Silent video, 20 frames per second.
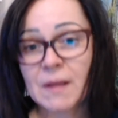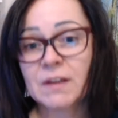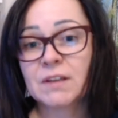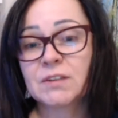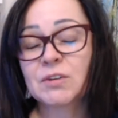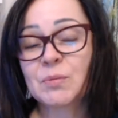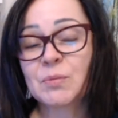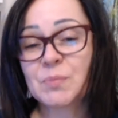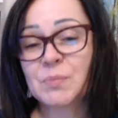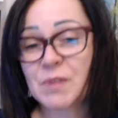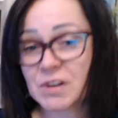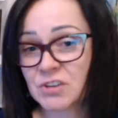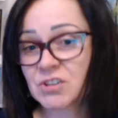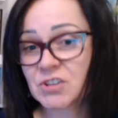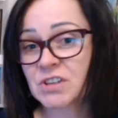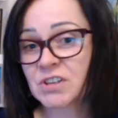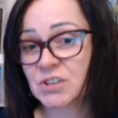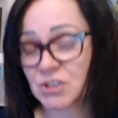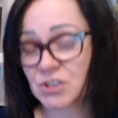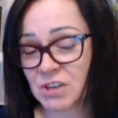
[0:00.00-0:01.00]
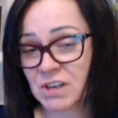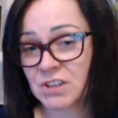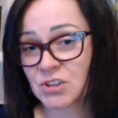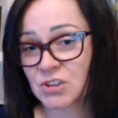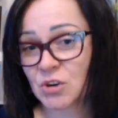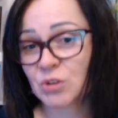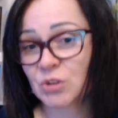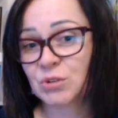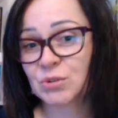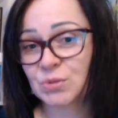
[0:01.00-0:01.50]
to pierwsza rzecz,
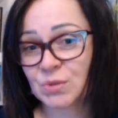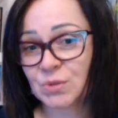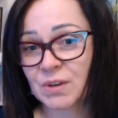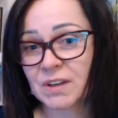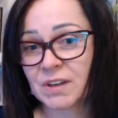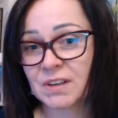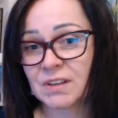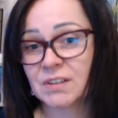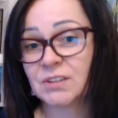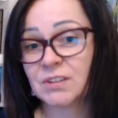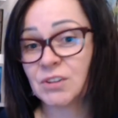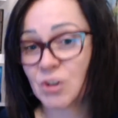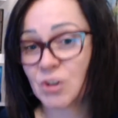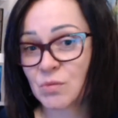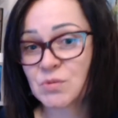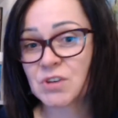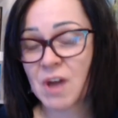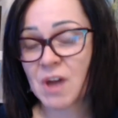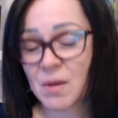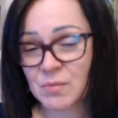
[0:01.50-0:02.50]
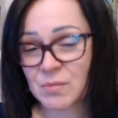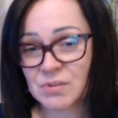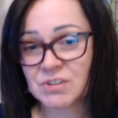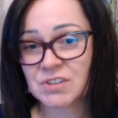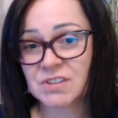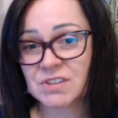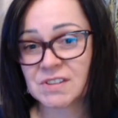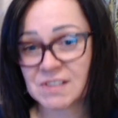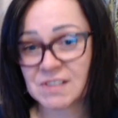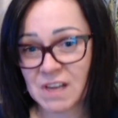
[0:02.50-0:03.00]
od której dobrze, abyś
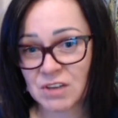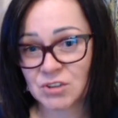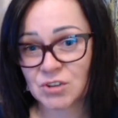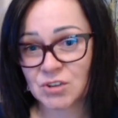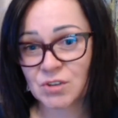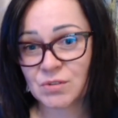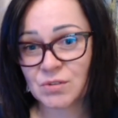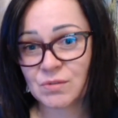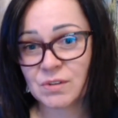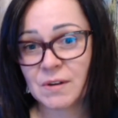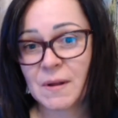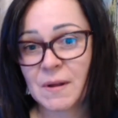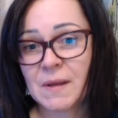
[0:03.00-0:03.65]
zaczął,